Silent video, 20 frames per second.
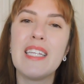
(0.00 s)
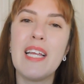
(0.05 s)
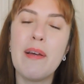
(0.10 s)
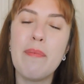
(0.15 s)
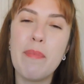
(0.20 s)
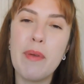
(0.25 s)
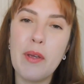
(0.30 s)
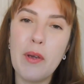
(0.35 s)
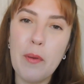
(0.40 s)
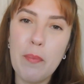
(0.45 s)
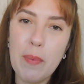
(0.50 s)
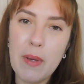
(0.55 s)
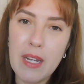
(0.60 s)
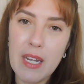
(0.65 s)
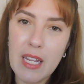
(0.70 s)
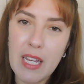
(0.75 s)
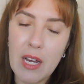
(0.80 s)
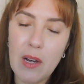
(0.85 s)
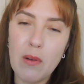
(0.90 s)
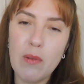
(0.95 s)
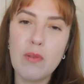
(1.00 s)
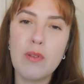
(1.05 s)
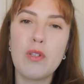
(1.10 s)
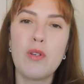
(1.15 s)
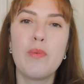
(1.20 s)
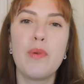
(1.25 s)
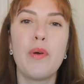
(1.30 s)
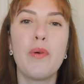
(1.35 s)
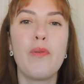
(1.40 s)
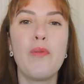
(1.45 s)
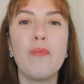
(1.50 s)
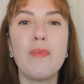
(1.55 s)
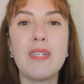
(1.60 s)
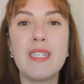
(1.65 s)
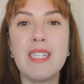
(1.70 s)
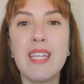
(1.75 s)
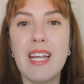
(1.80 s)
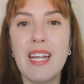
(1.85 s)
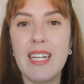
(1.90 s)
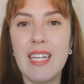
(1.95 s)
da minha opinião sobre
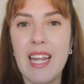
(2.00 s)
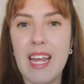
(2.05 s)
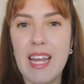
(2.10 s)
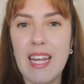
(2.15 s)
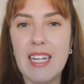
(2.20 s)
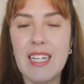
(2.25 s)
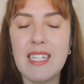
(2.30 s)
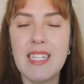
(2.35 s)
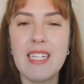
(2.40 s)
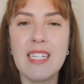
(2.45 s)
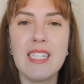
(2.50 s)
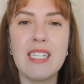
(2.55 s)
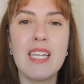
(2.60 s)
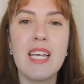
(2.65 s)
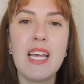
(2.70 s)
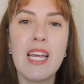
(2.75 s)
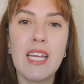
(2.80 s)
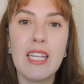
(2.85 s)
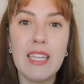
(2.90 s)
algumas tendências